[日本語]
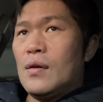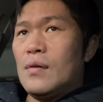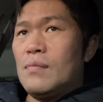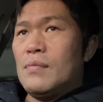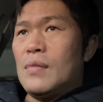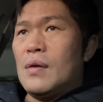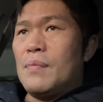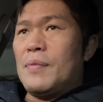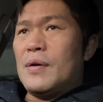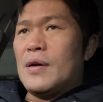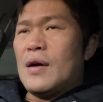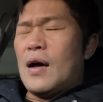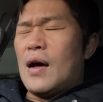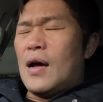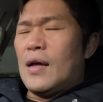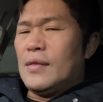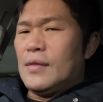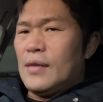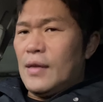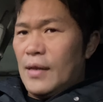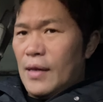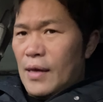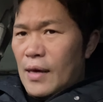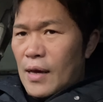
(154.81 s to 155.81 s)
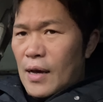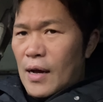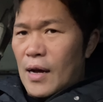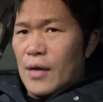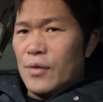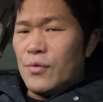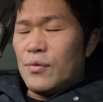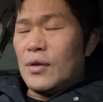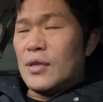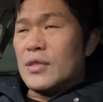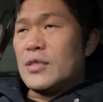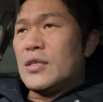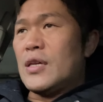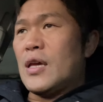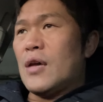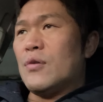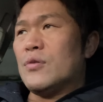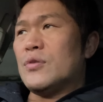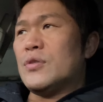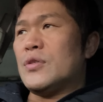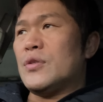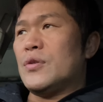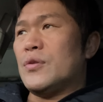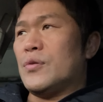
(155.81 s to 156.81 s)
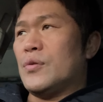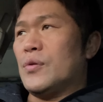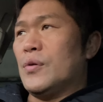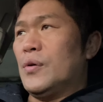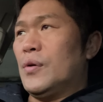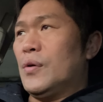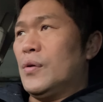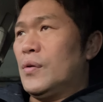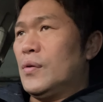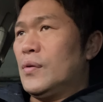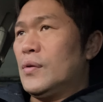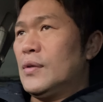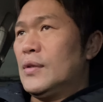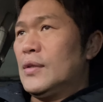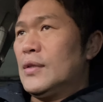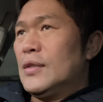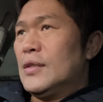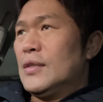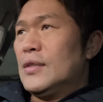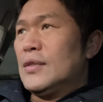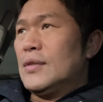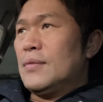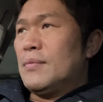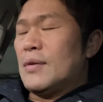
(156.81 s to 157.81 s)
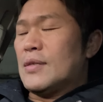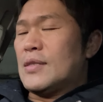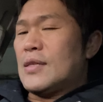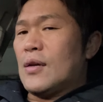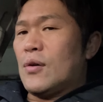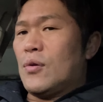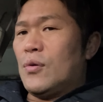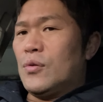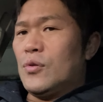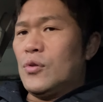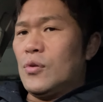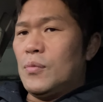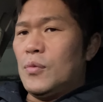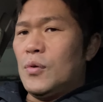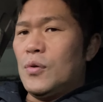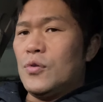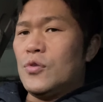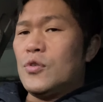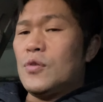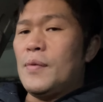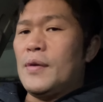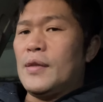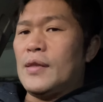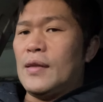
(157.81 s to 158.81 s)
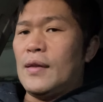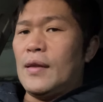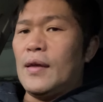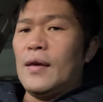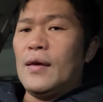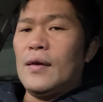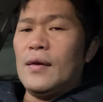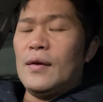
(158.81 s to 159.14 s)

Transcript: まあ、やっぱあんなねハードな試合をすると、まあ、セコンドも含めてね